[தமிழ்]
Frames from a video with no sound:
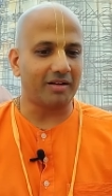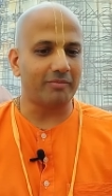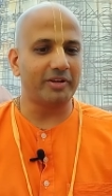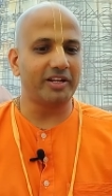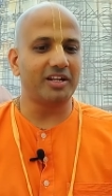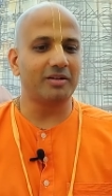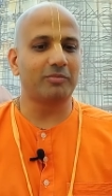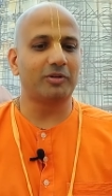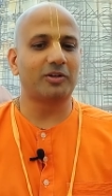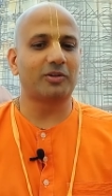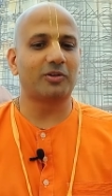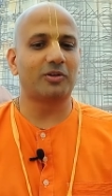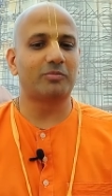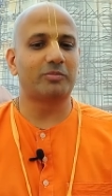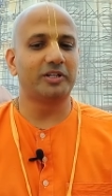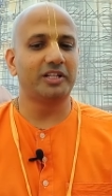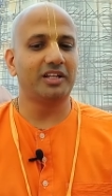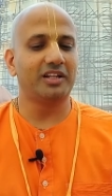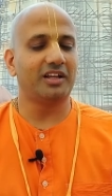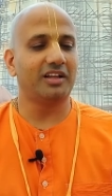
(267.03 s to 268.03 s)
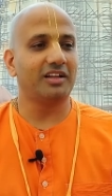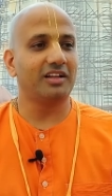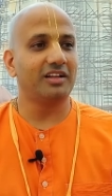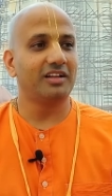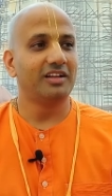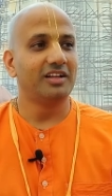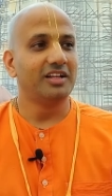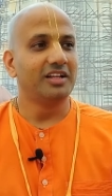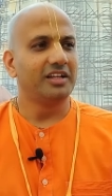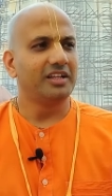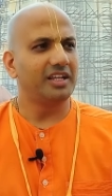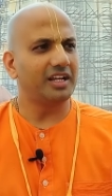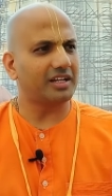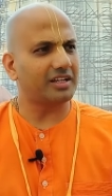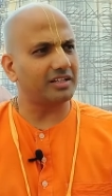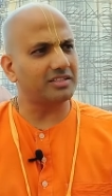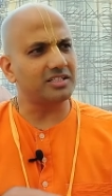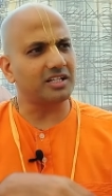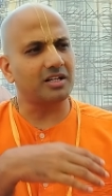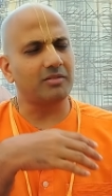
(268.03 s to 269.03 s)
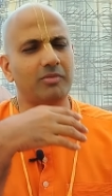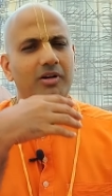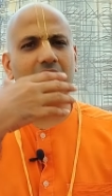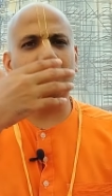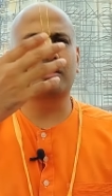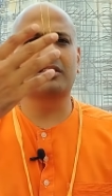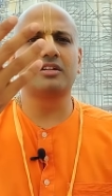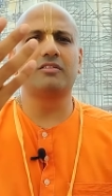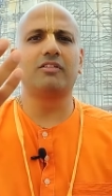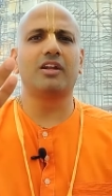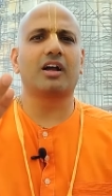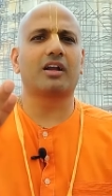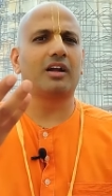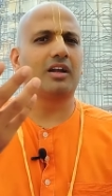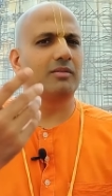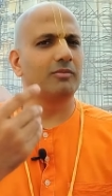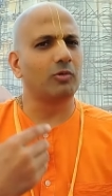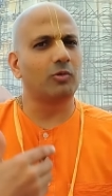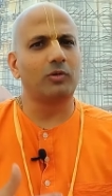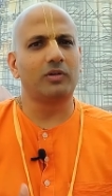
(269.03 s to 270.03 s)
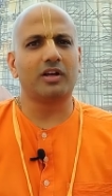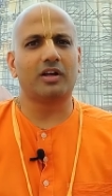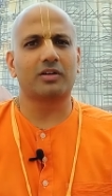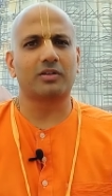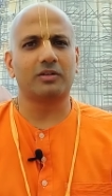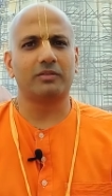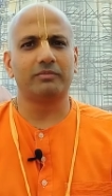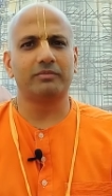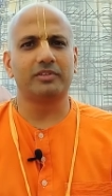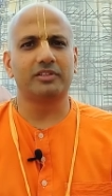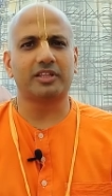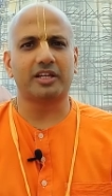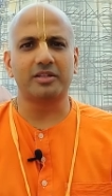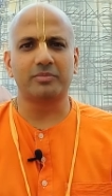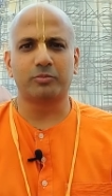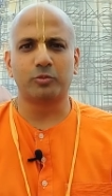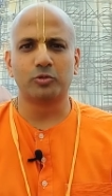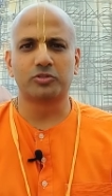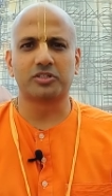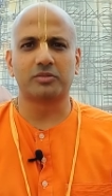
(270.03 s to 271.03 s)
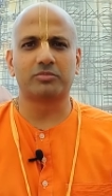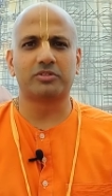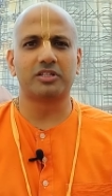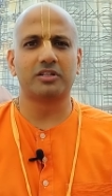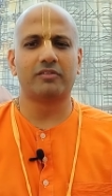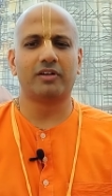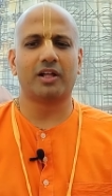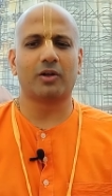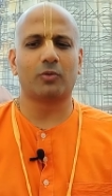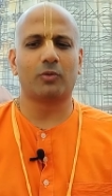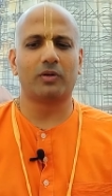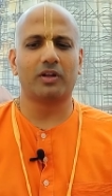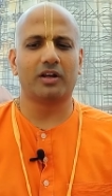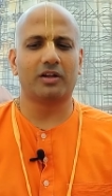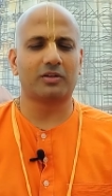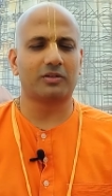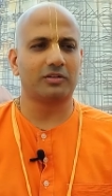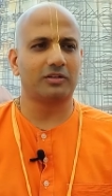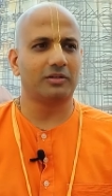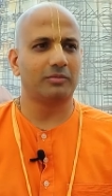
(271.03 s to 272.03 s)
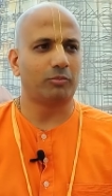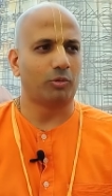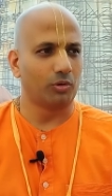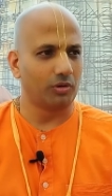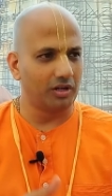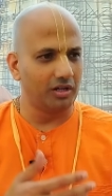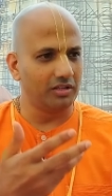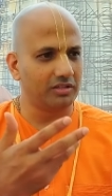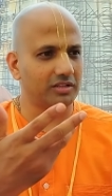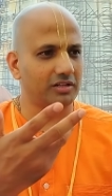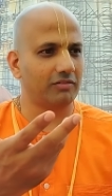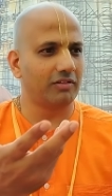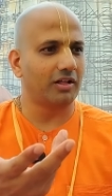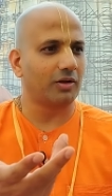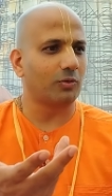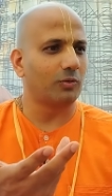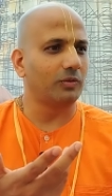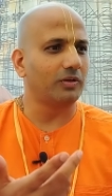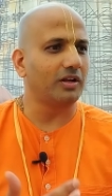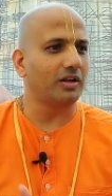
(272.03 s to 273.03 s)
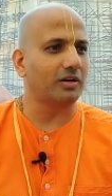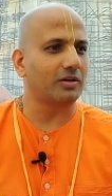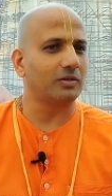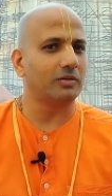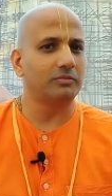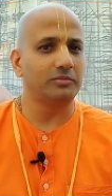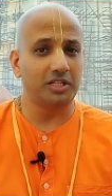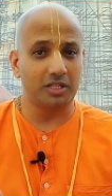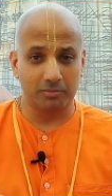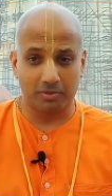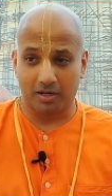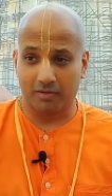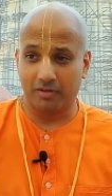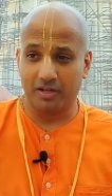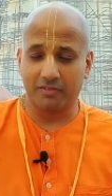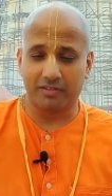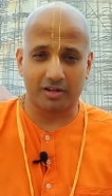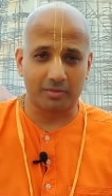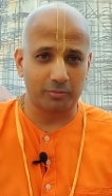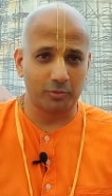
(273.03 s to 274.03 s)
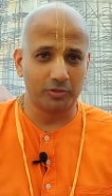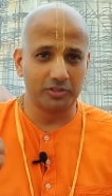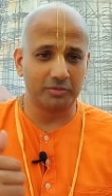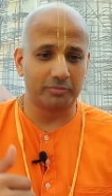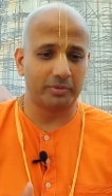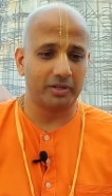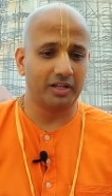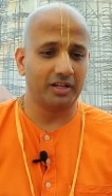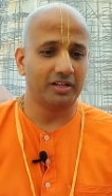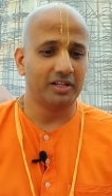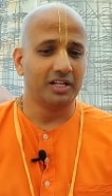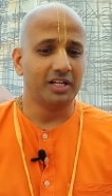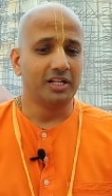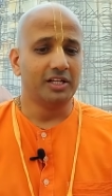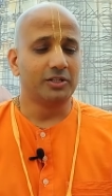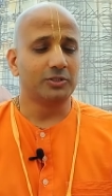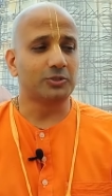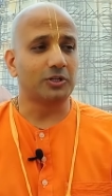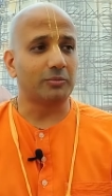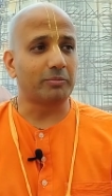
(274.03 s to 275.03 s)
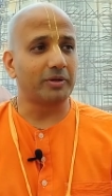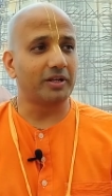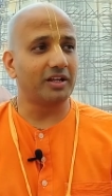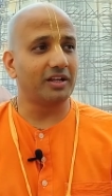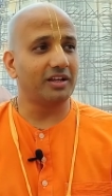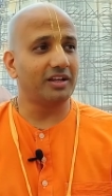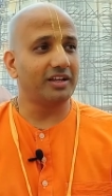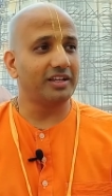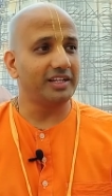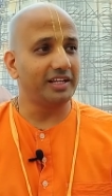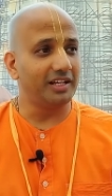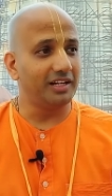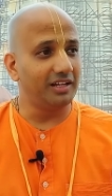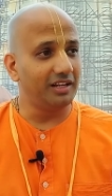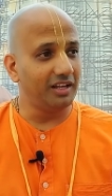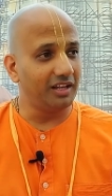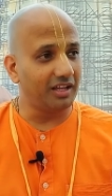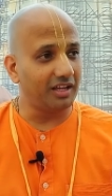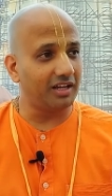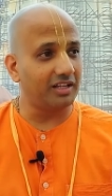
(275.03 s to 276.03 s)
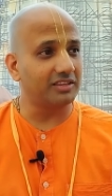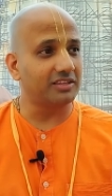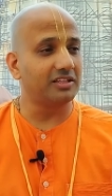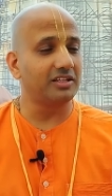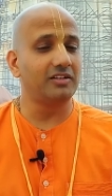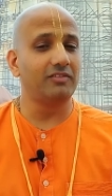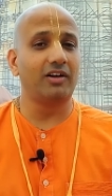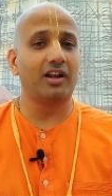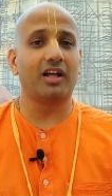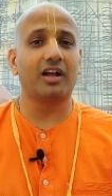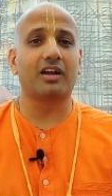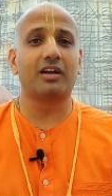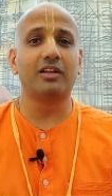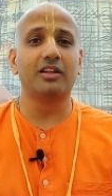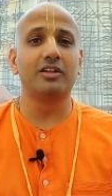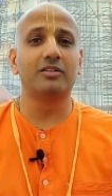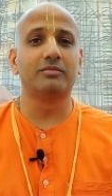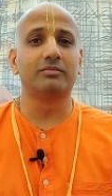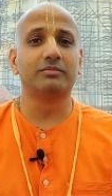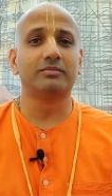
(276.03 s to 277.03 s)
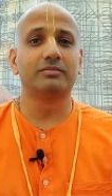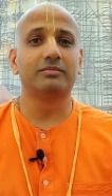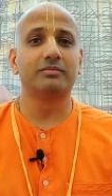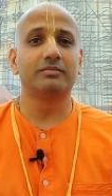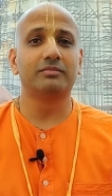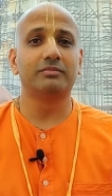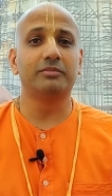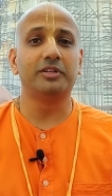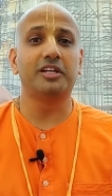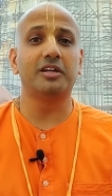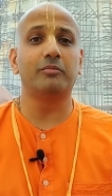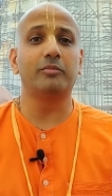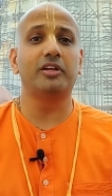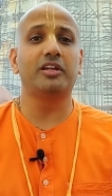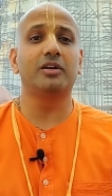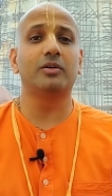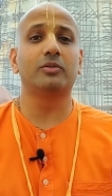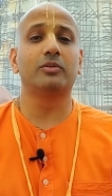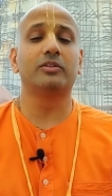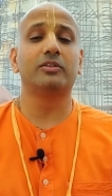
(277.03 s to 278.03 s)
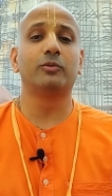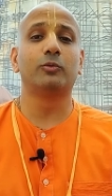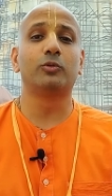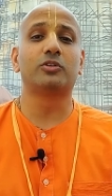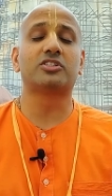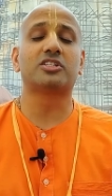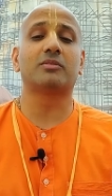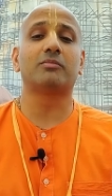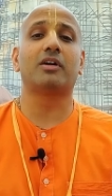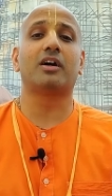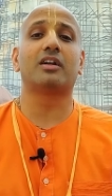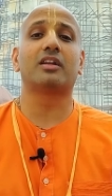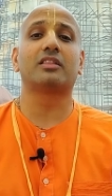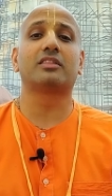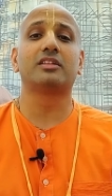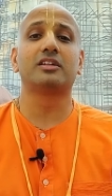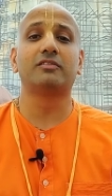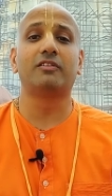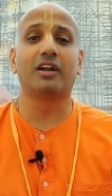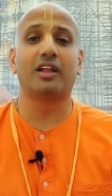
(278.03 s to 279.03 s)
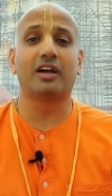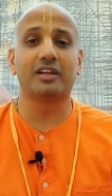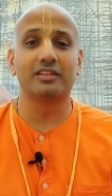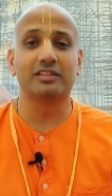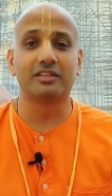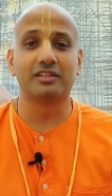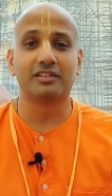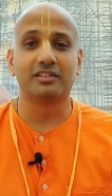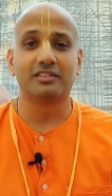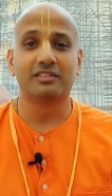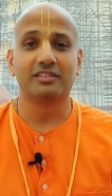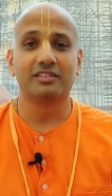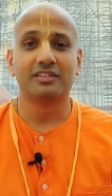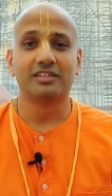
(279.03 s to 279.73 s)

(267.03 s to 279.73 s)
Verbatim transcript: நாம் என்ன பண்ணுறோம் அப்படின்னா எக்கச்சக்கமான திருவிழாக்கள் நம்ம கொண்டாடுறோம் தைப்பூச திருவிழா கொண்டாடுறோம் பொங்கல் திருவிழா கொண்டாடுறோம் தீபாவளி வரப்போகுது இப்போ ஸோ அப்போ எல்லா திருவிழாக்களிலும் மிக மிக உச்சமான திருவிழா இது